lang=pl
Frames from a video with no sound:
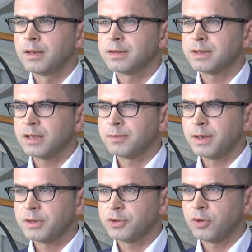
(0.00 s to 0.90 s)

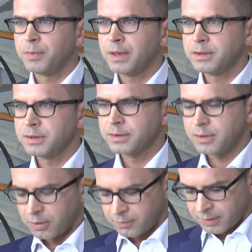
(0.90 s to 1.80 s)
zadbać o pani
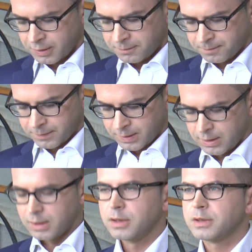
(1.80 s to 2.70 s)
zdrowie,
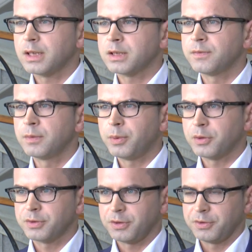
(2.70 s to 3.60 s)
czas
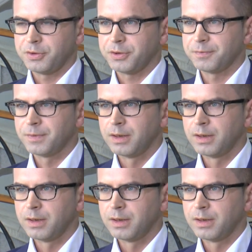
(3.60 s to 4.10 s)
wypocząć.